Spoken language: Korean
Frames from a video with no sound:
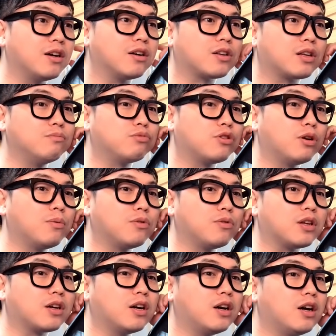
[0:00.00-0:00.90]
그렇게
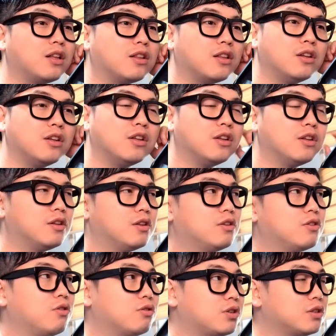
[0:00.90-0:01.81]
물어보니까
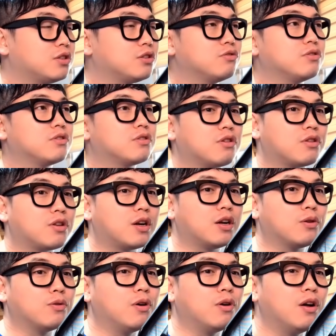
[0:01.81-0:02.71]
여자친구는 그러더라고.